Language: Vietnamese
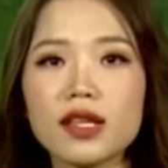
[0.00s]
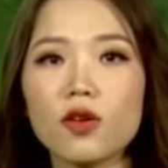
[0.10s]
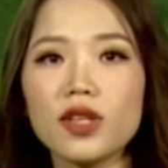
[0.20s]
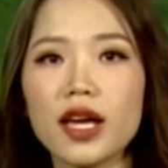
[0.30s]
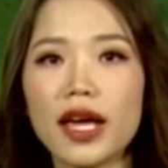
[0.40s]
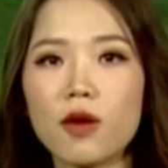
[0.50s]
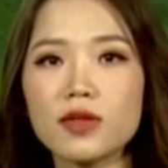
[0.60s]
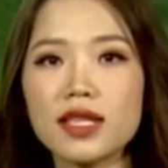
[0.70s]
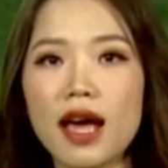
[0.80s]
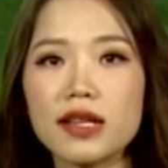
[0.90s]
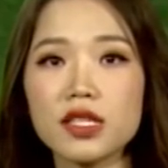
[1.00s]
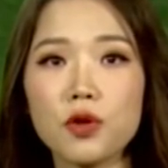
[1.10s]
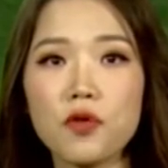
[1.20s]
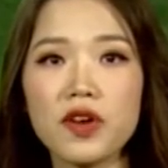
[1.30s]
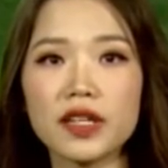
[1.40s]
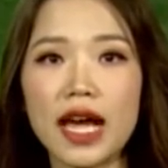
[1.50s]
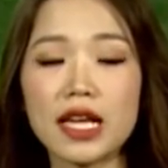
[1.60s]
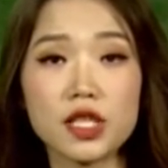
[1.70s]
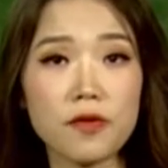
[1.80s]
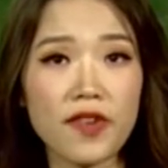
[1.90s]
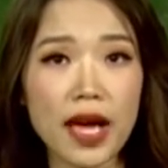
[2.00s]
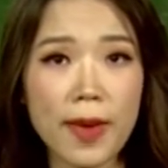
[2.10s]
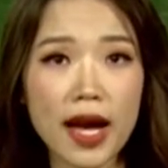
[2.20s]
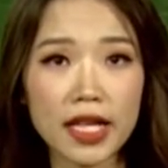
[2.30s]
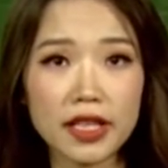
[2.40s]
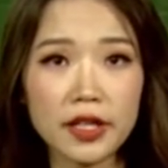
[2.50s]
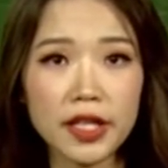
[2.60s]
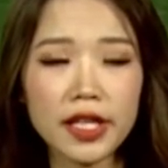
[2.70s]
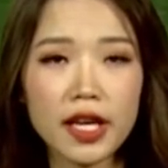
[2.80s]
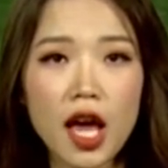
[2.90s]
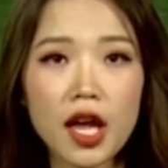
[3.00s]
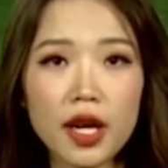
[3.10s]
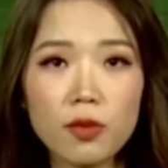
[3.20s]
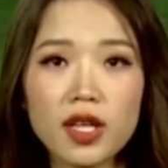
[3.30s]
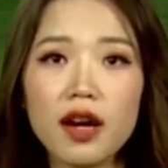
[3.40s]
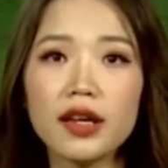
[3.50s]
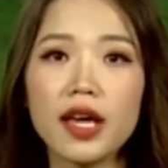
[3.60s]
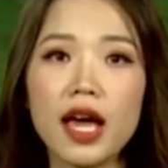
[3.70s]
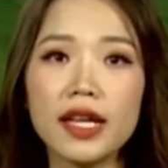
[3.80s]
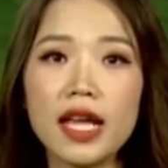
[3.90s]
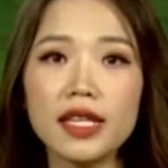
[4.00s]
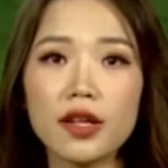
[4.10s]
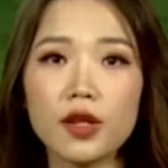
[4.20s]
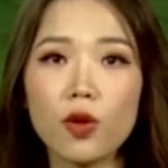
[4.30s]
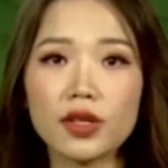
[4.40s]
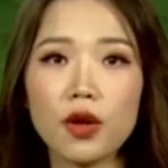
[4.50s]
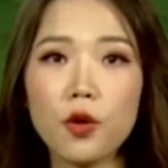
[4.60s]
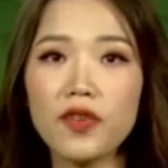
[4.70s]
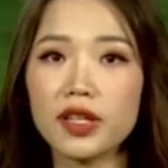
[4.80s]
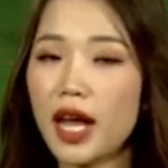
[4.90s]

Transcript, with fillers: có thể kéo dài trên khu vực này trong vài ba ngày tới. Đồng thời, nền nhiệt độ tại khu vực